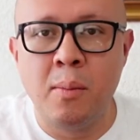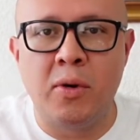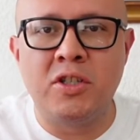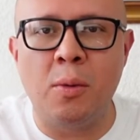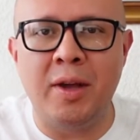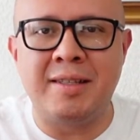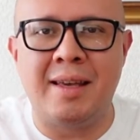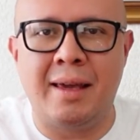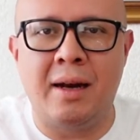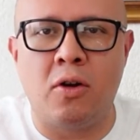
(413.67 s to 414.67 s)
Pues yo voy a
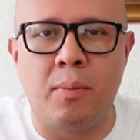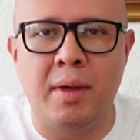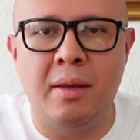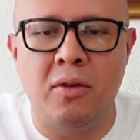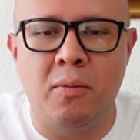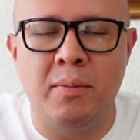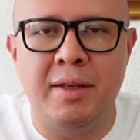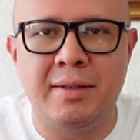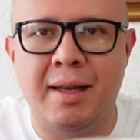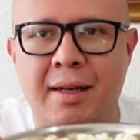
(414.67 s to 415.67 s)
seguir comiendo
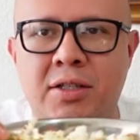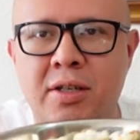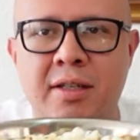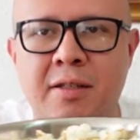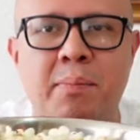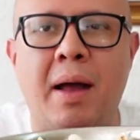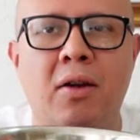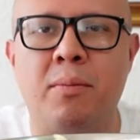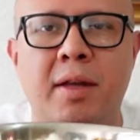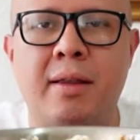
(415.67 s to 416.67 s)
mis deliciosas
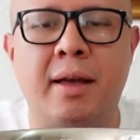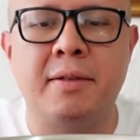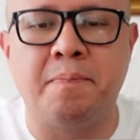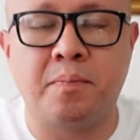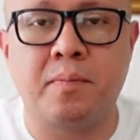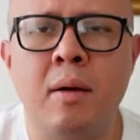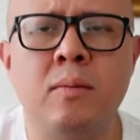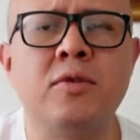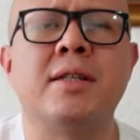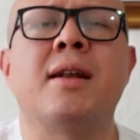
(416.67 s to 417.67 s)
palomitas.
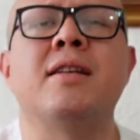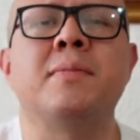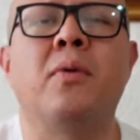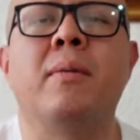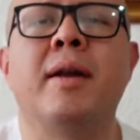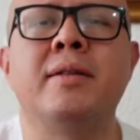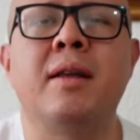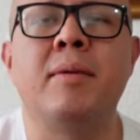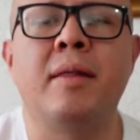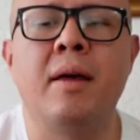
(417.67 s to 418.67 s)
Muchas gracias por ver
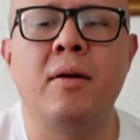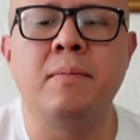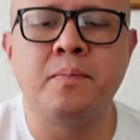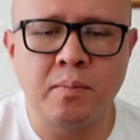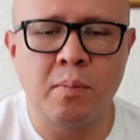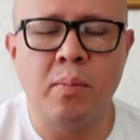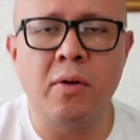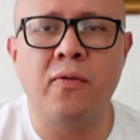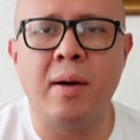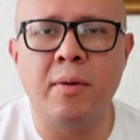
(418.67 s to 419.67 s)
este video
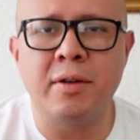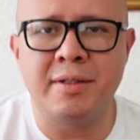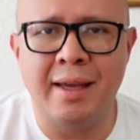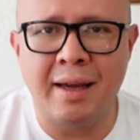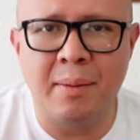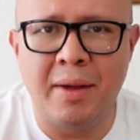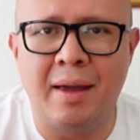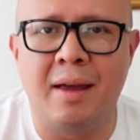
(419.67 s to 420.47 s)
por favor síganme